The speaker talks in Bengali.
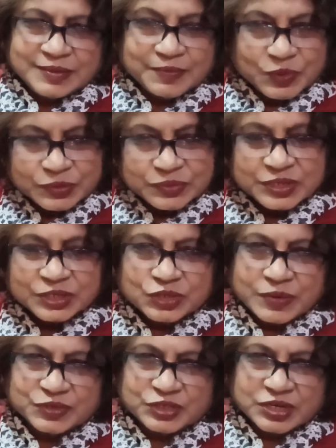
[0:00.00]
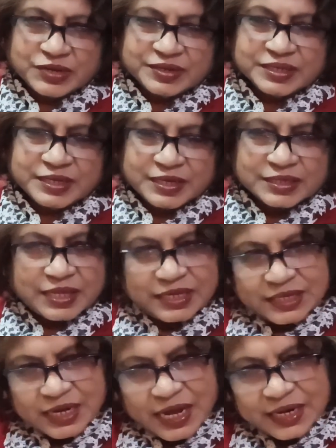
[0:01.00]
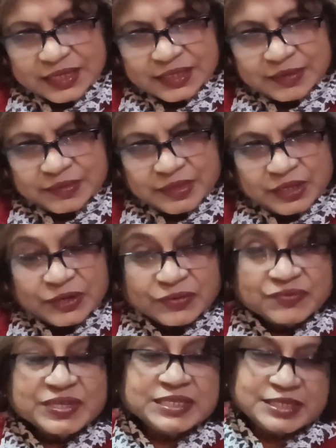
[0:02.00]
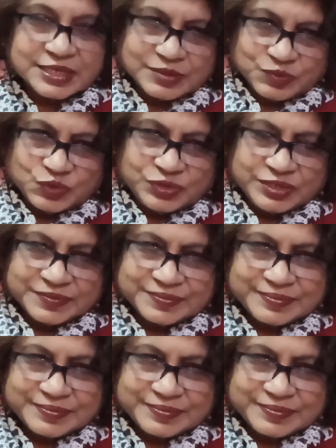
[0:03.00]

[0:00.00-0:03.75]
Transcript: ব্লু মুডের সমস্যা হয় তাই এর আরেক নাম উইন্টার মুড